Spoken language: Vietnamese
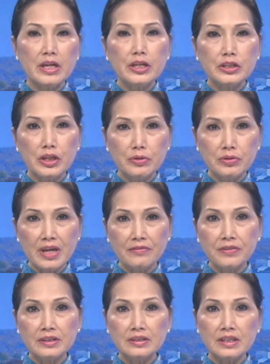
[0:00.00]
Nhiều nhà
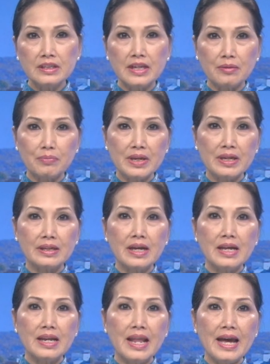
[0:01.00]
phân tích, đặc biệt
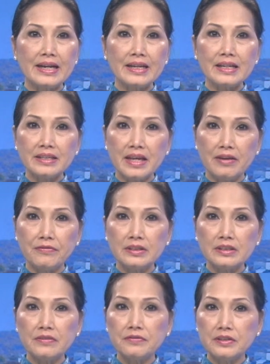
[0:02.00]
là các nhà phân
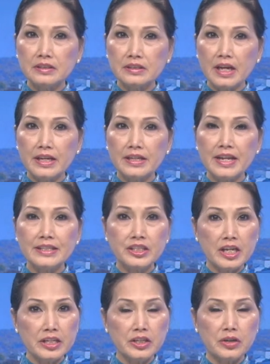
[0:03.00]
tích phương Tây đã
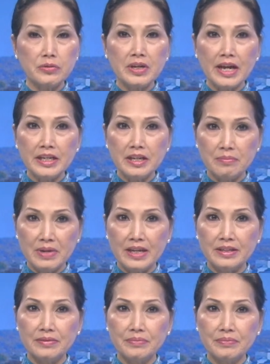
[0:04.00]
chế nhiễu khái niệm
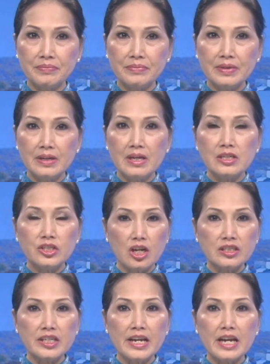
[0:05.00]
này.
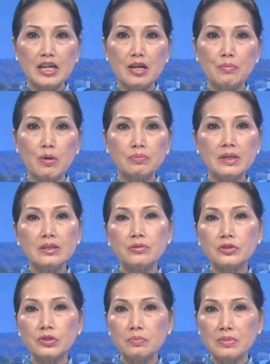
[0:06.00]
Rõ ràng là mục đích của
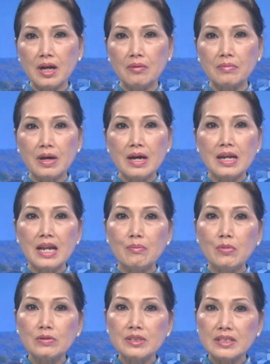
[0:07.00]
Trung Cộng là
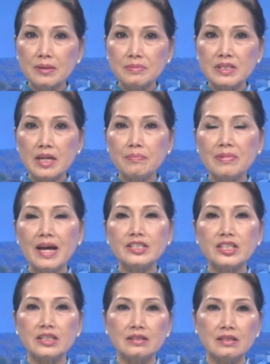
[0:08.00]
muốn sắp xếp lại
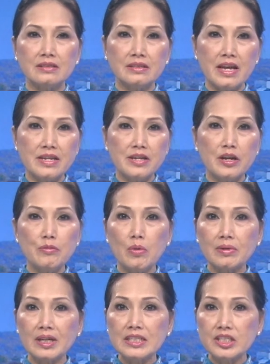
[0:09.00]
trật tự thế giới
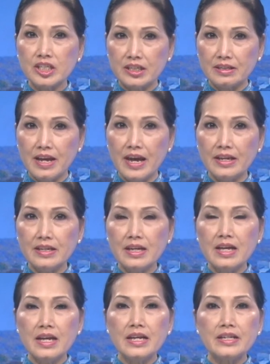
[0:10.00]
một cách triệt để,
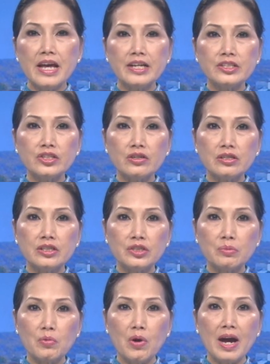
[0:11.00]
để cho người
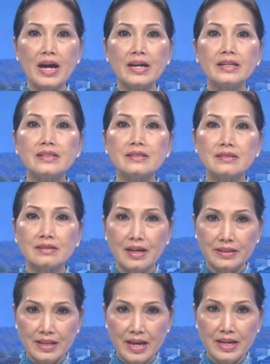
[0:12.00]
Trung Hoa được
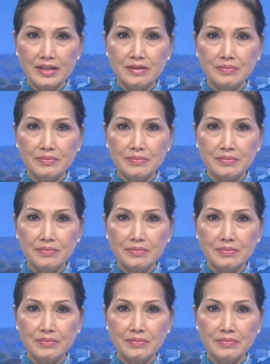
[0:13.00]
lợi thế.